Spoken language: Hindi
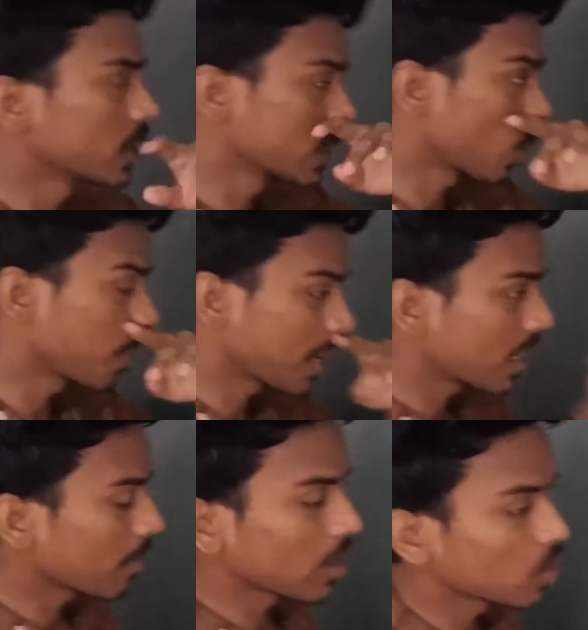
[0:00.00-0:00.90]
क्वेश्चन सॉल्व
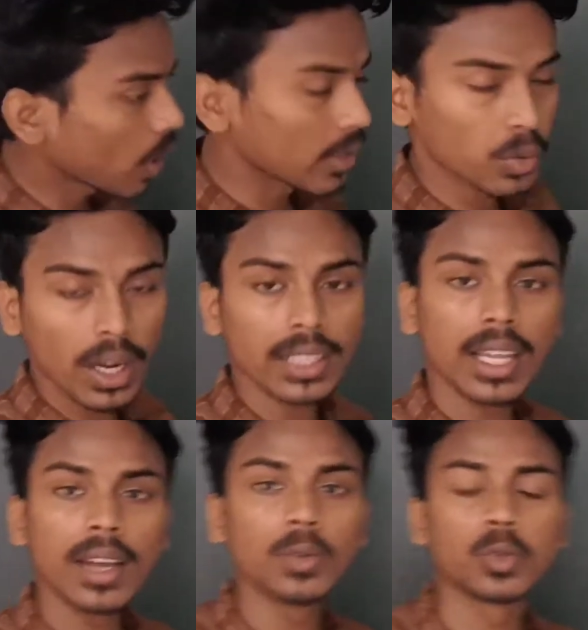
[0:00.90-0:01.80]
करने के बाद जो आंसर आता
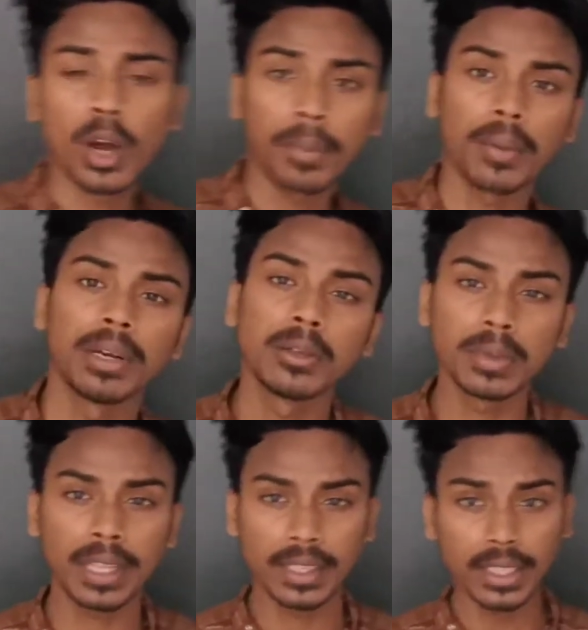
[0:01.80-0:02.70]
है उसको आप कमेंट में
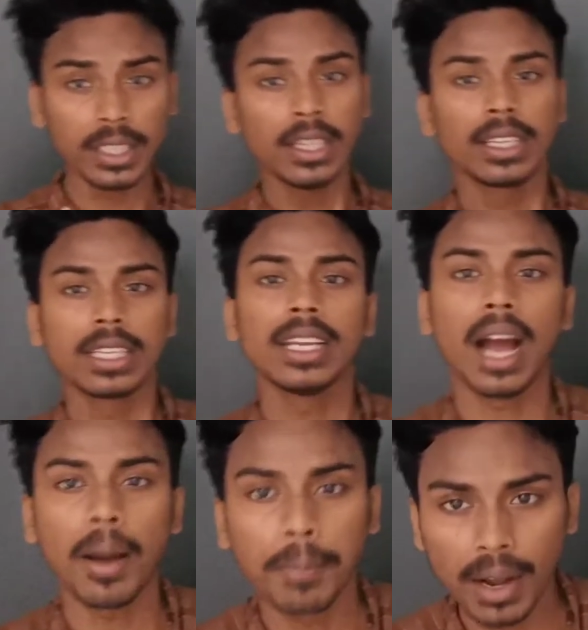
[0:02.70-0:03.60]
बताइए कि
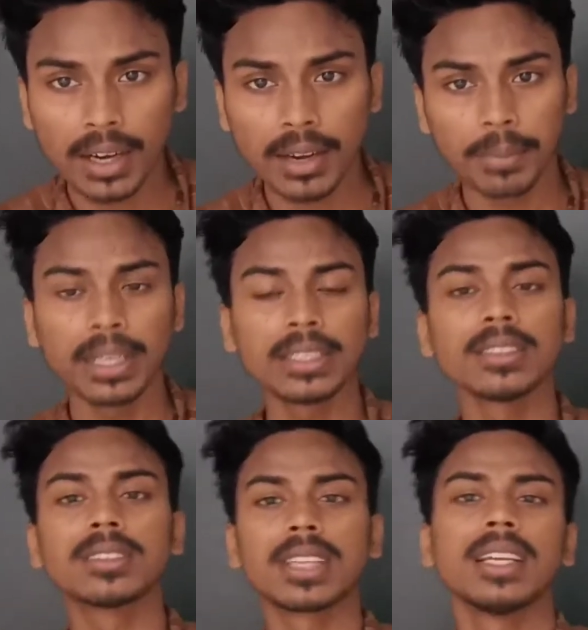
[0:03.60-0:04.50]
आपका कमेंट
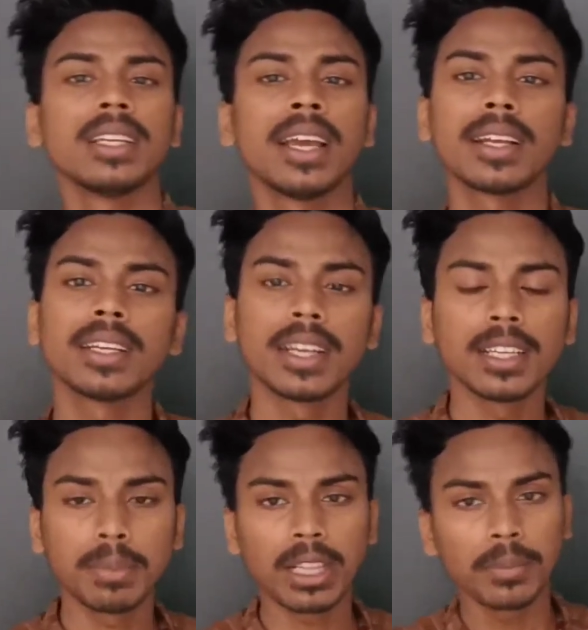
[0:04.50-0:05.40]
सही है कि
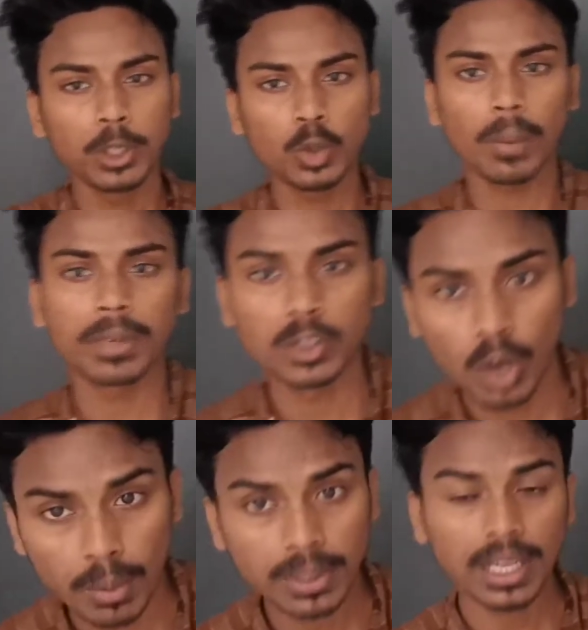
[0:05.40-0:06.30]
नहीं मतलब कि जो आपने
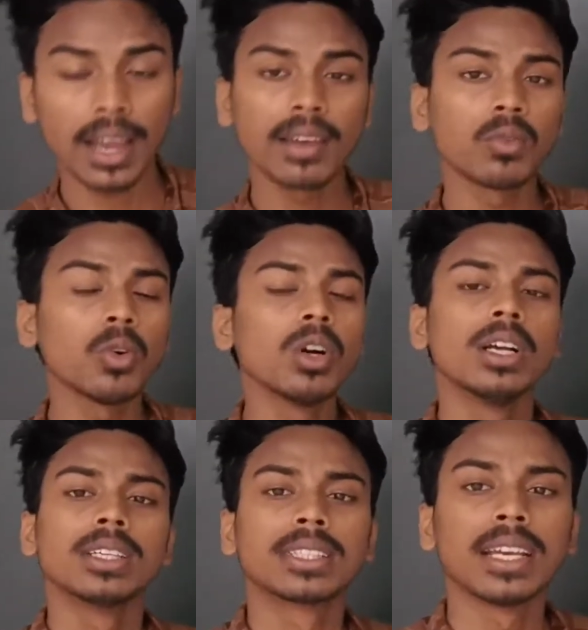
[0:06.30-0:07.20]
सॉल्व किया है वो
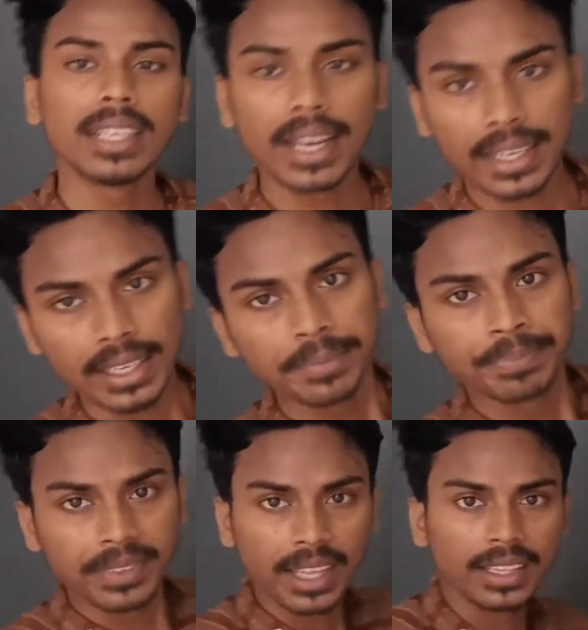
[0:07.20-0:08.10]
सही है कि
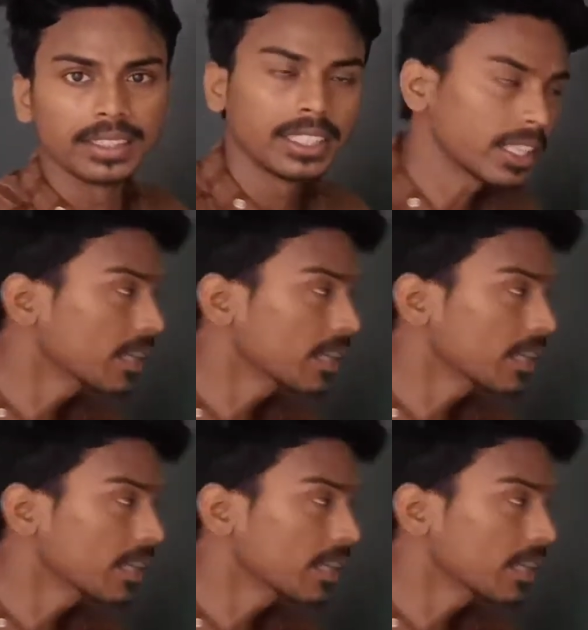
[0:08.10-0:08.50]
नहीं ठीक